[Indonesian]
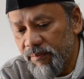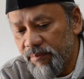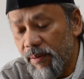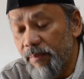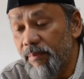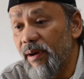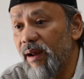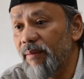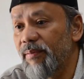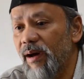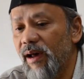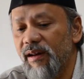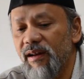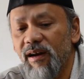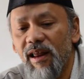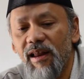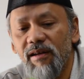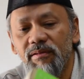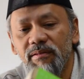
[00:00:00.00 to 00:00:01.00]
beberapa
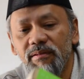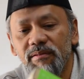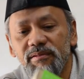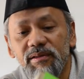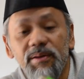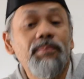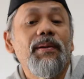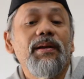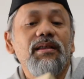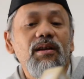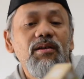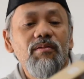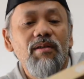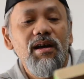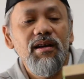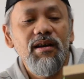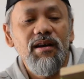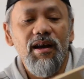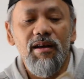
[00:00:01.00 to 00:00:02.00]
hari yang lalu, tepatnya
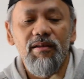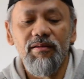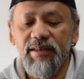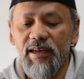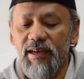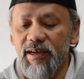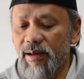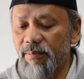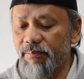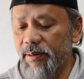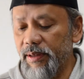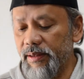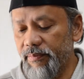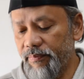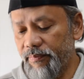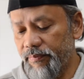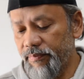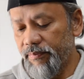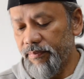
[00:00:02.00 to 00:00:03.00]
dua hari yang lalu saya
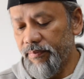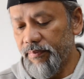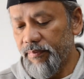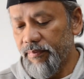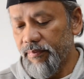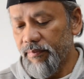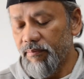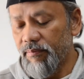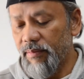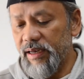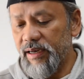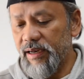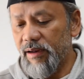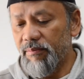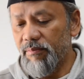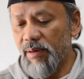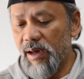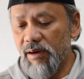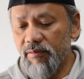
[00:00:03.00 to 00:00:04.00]
dapat
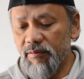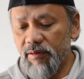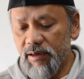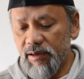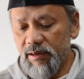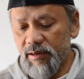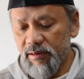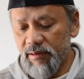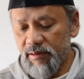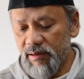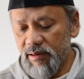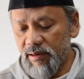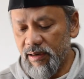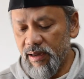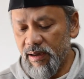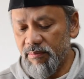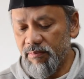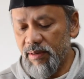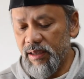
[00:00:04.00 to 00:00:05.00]
mainan baru ini.
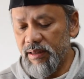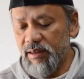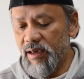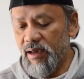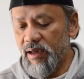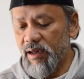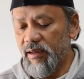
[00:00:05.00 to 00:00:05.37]
Namanya